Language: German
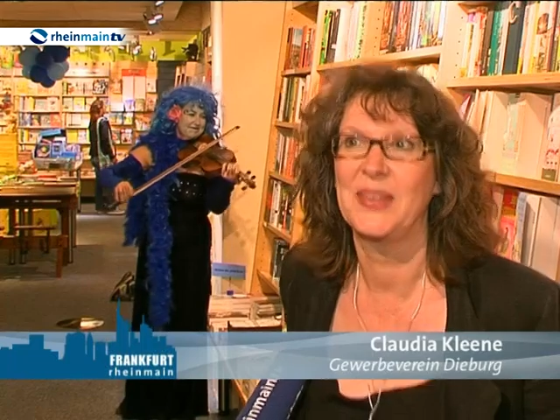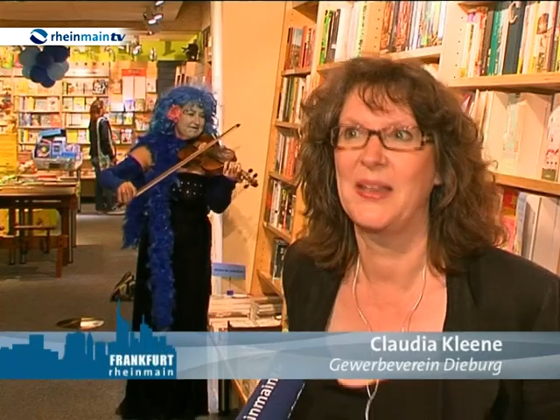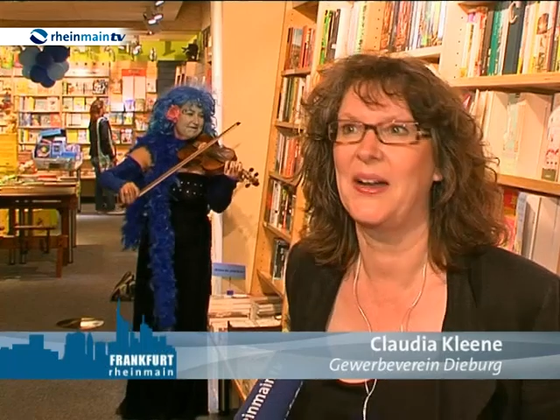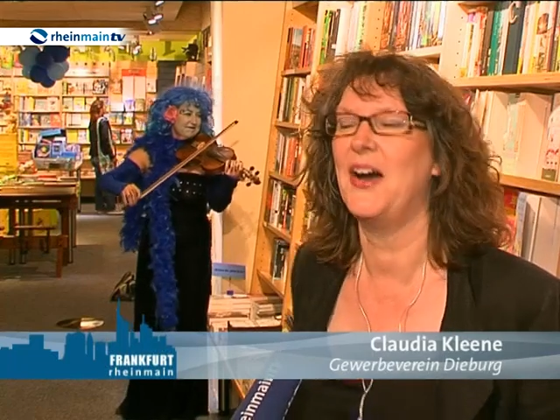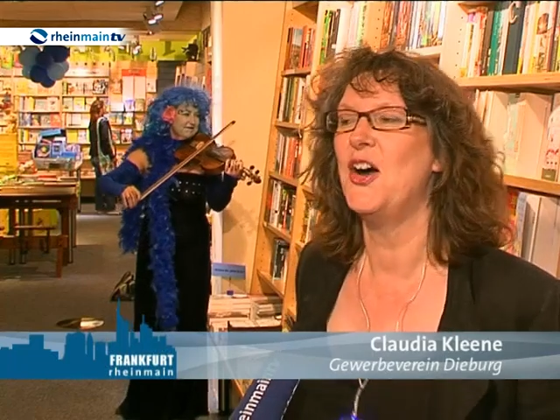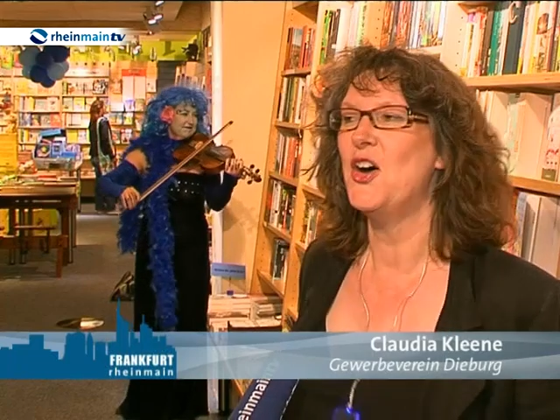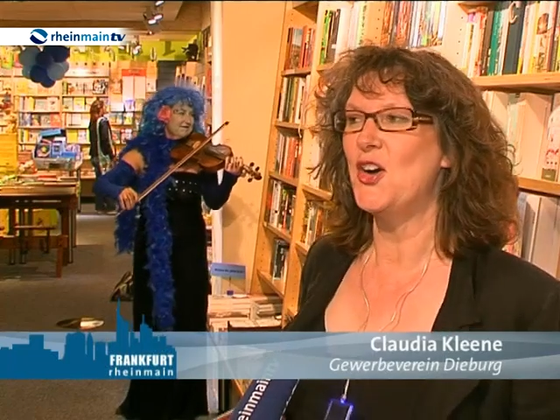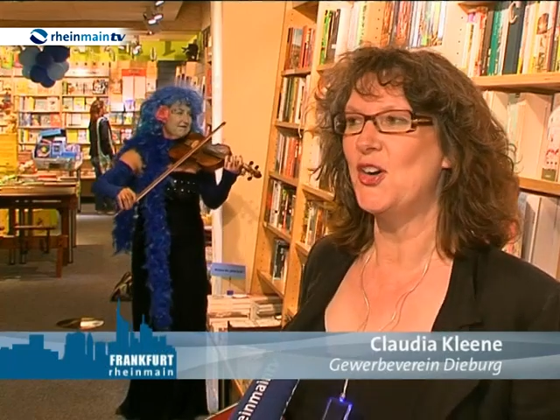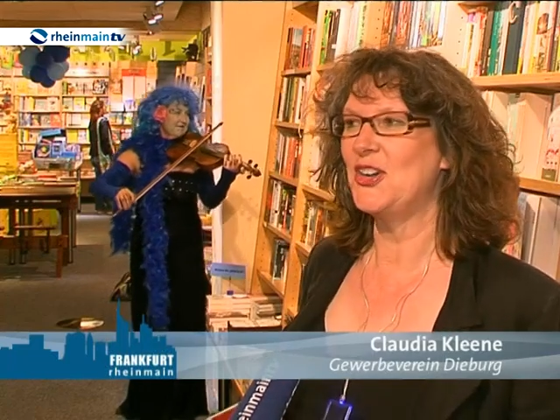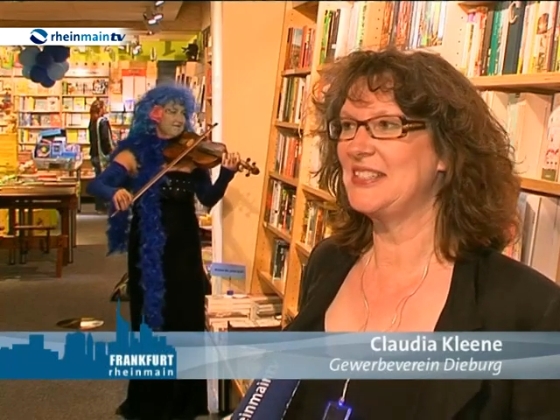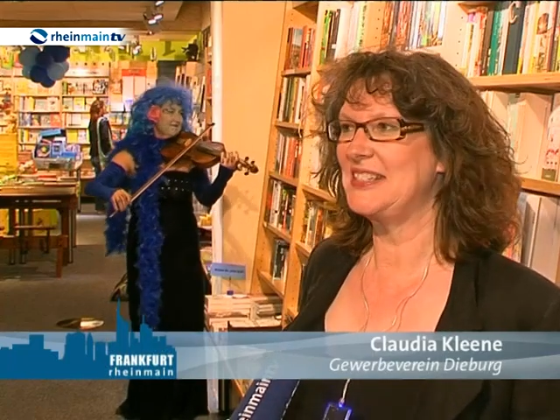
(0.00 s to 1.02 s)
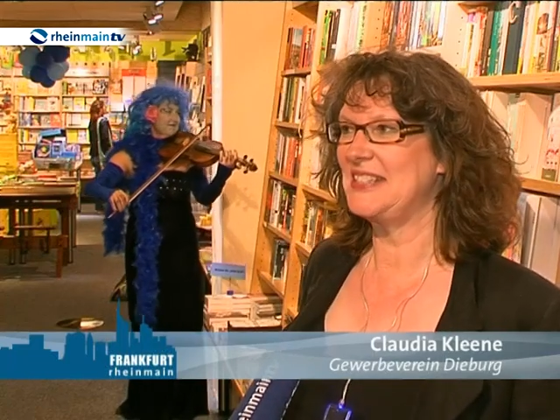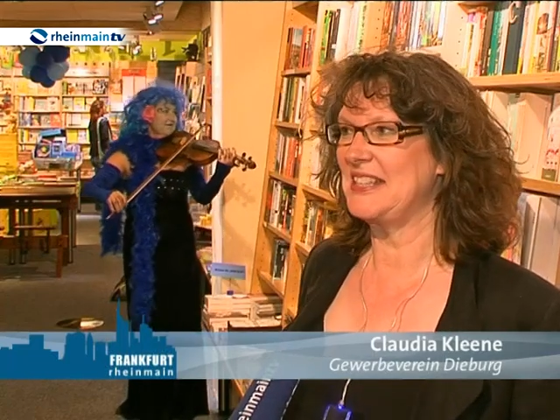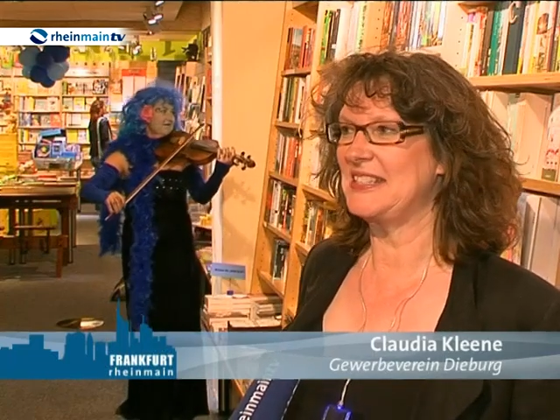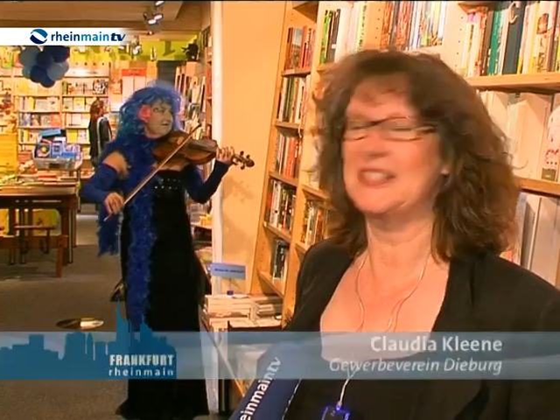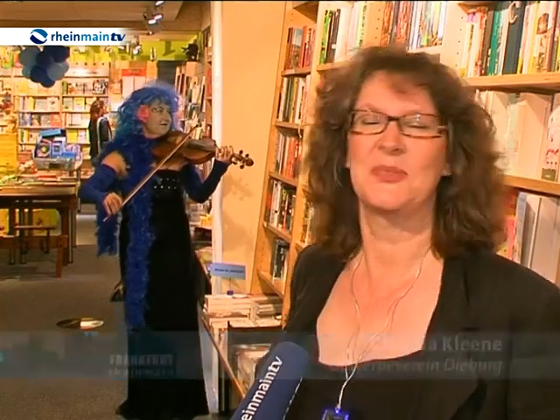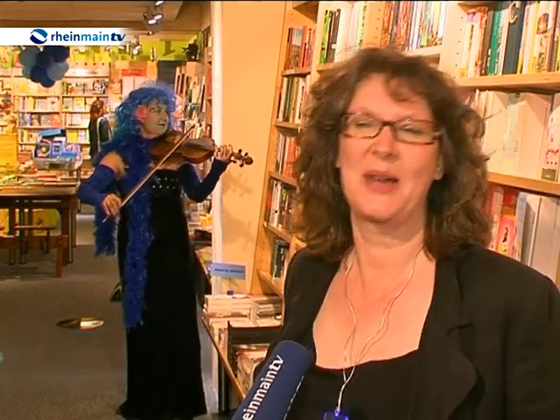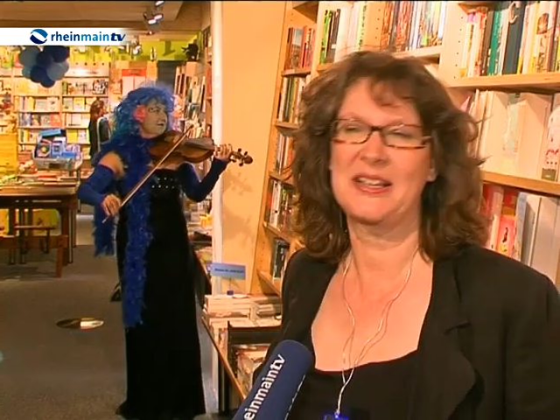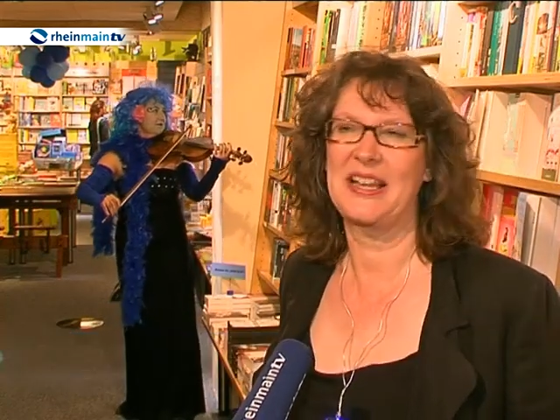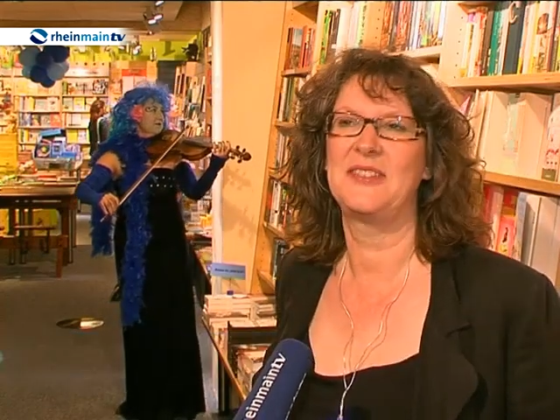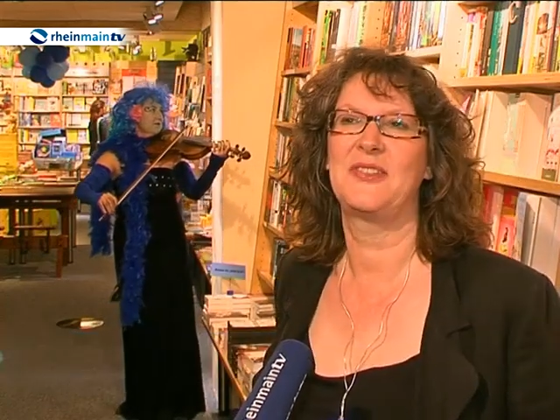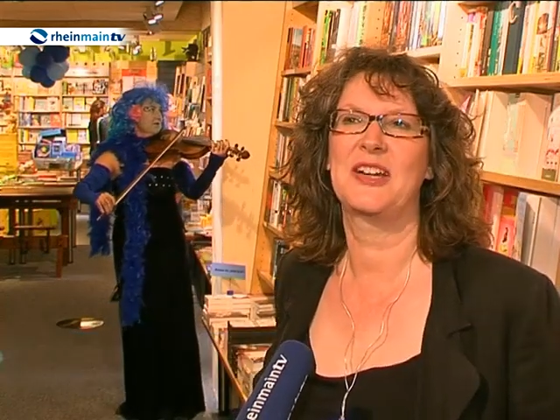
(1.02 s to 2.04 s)
Ja, und jetzt, es
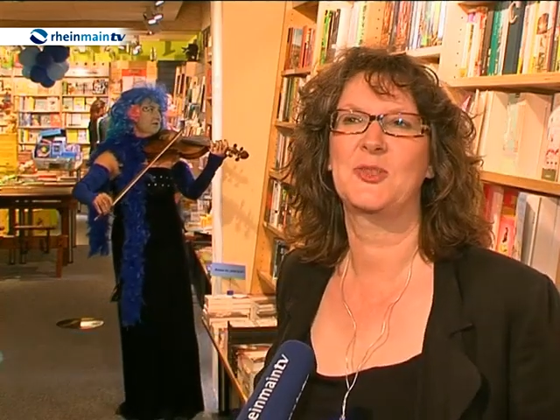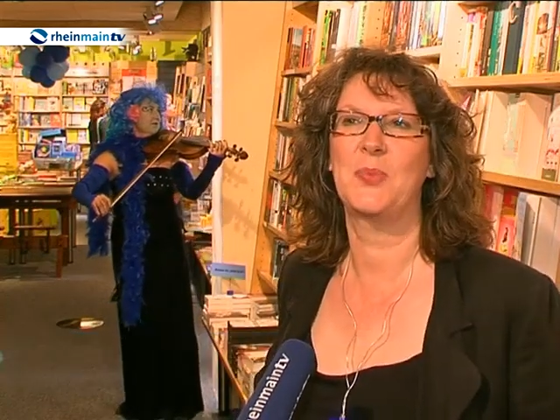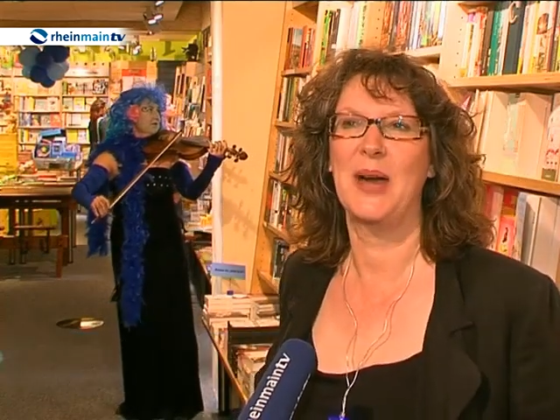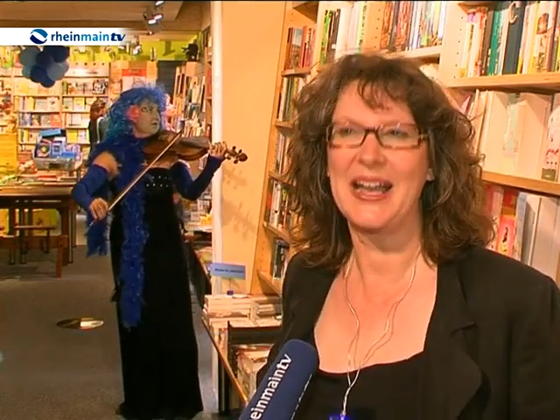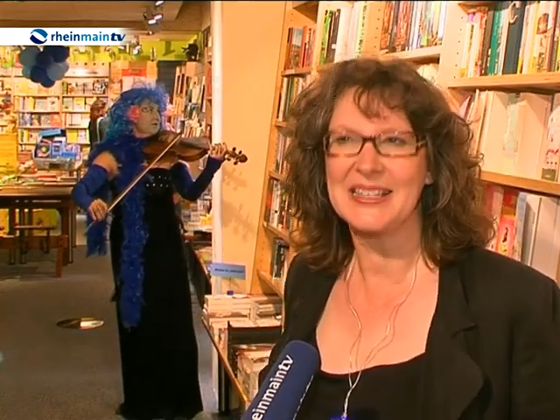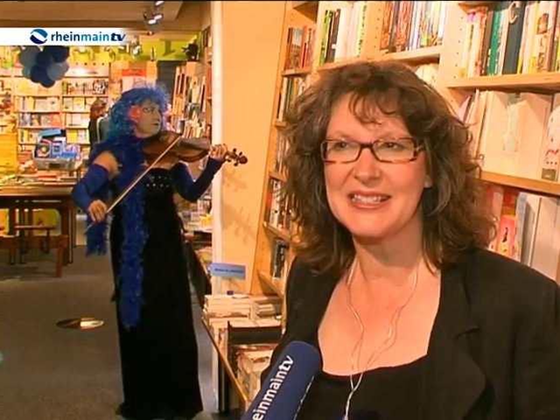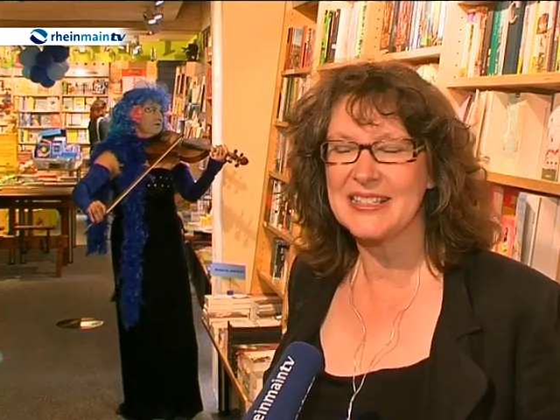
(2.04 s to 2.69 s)
macht einfach Spaß,